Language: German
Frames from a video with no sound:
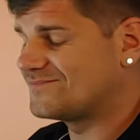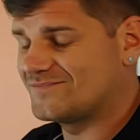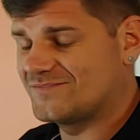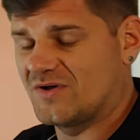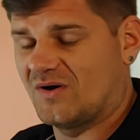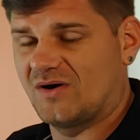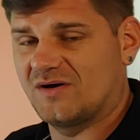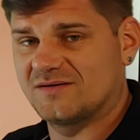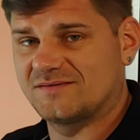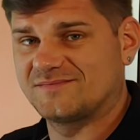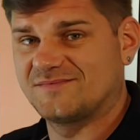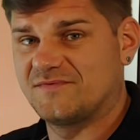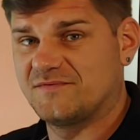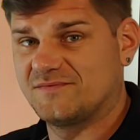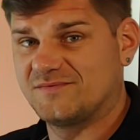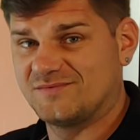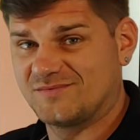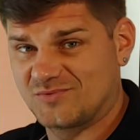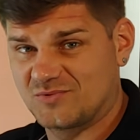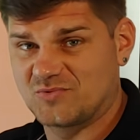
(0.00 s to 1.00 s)
ja,
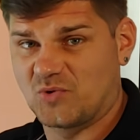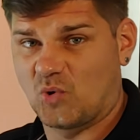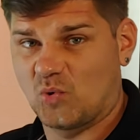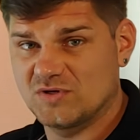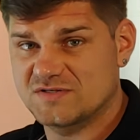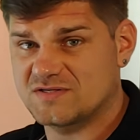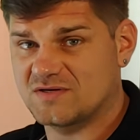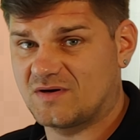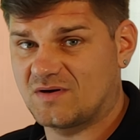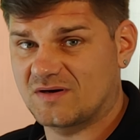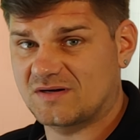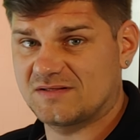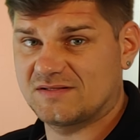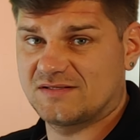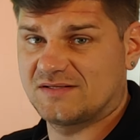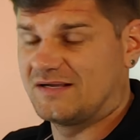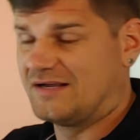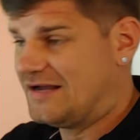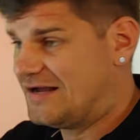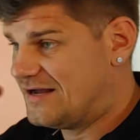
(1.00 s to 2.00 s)

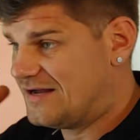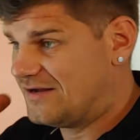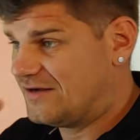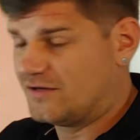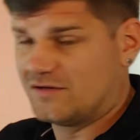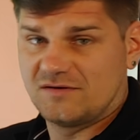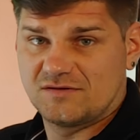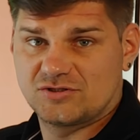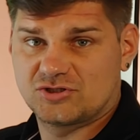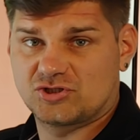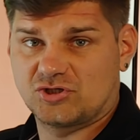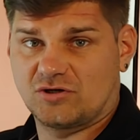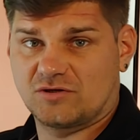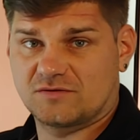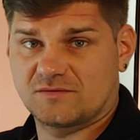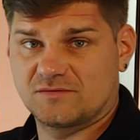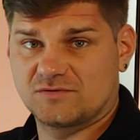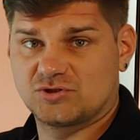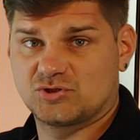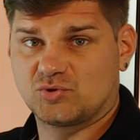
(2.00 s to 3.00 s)
Großhagel,
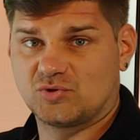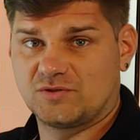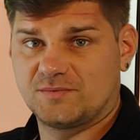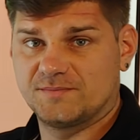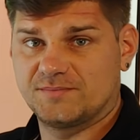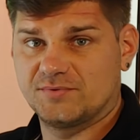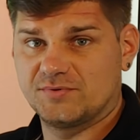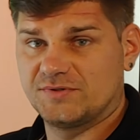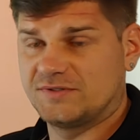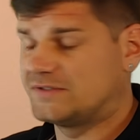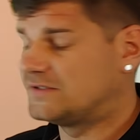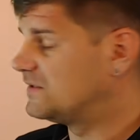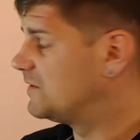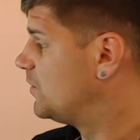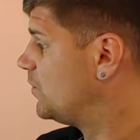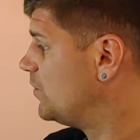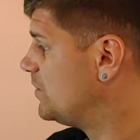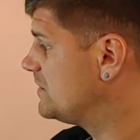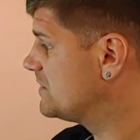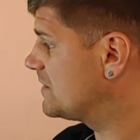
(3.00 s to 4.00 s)
starken Sturmböen
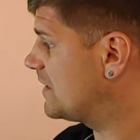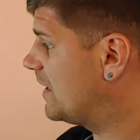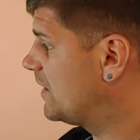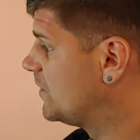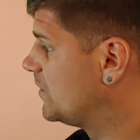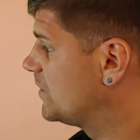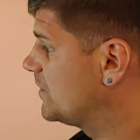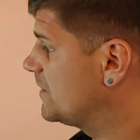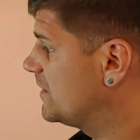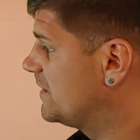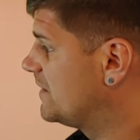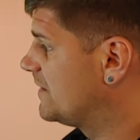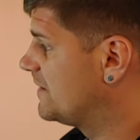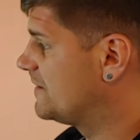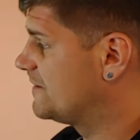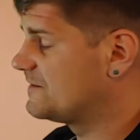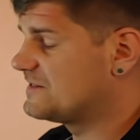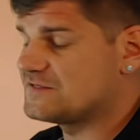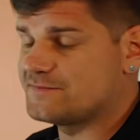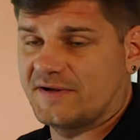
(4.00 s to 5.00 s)
und auch
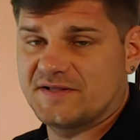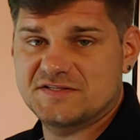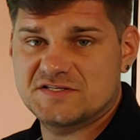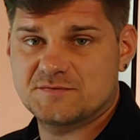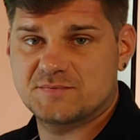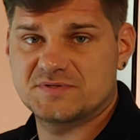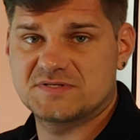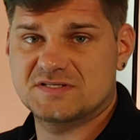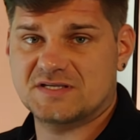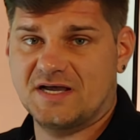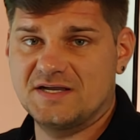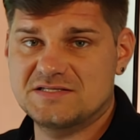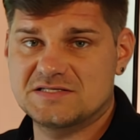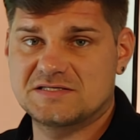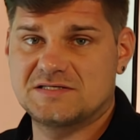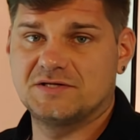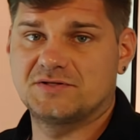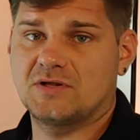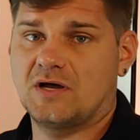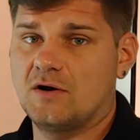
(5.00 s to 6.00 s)
äh, 20 bis
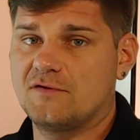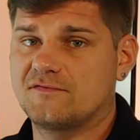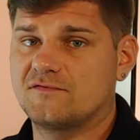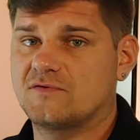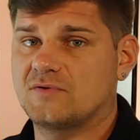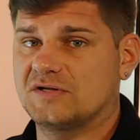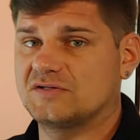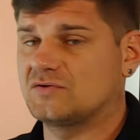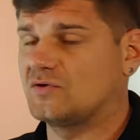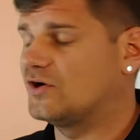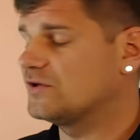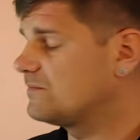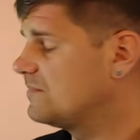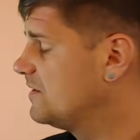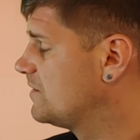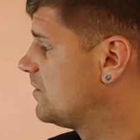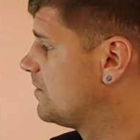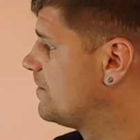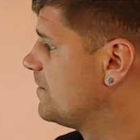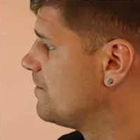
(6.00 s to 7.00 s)
30 Liter auf dem
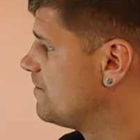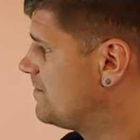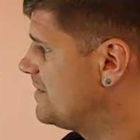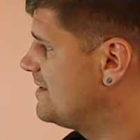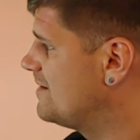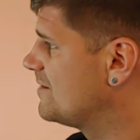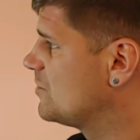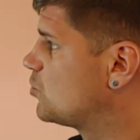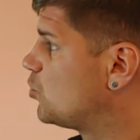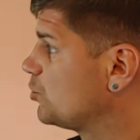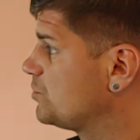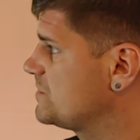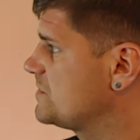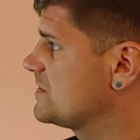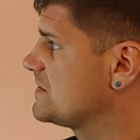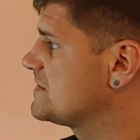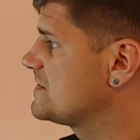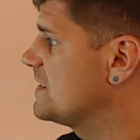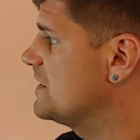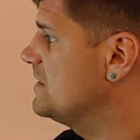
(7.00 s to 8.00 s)
Quadratmeter binnen
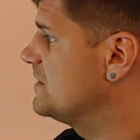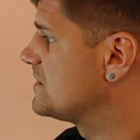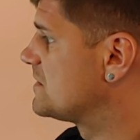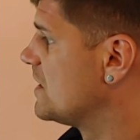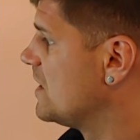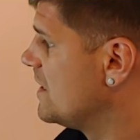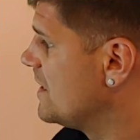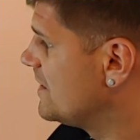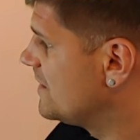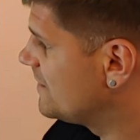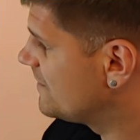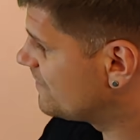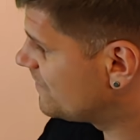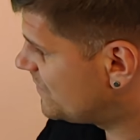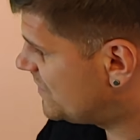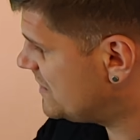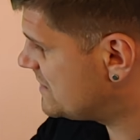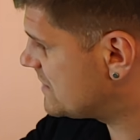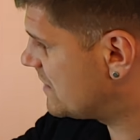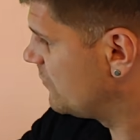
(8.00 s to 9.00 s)
kurzer Zeit.
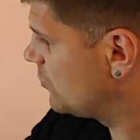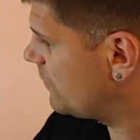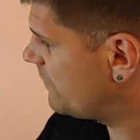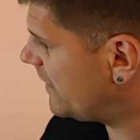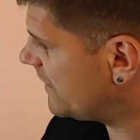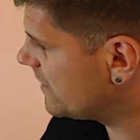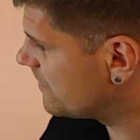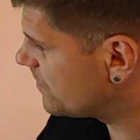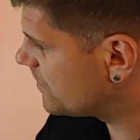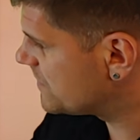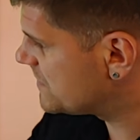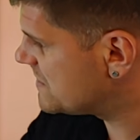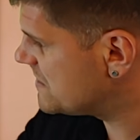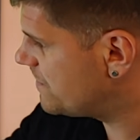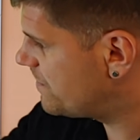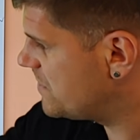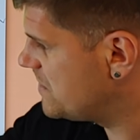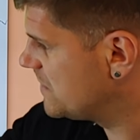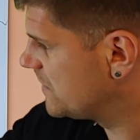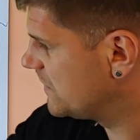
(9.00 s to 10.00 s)
Diese Gewitter werden im
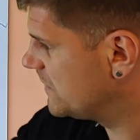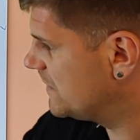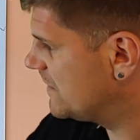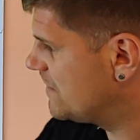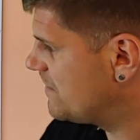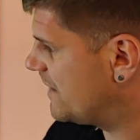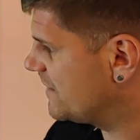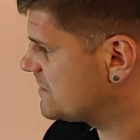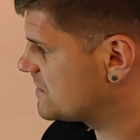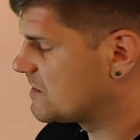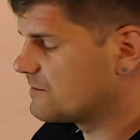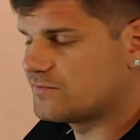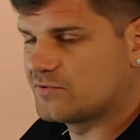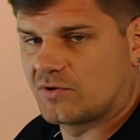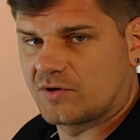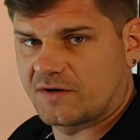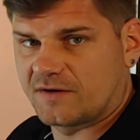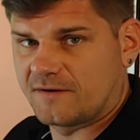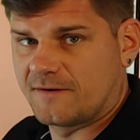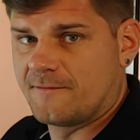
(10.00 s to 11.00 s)
Prinzip hier im
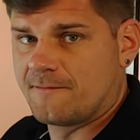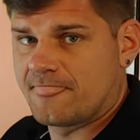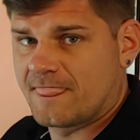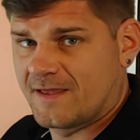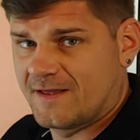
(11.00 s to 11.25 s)
Erzgebirge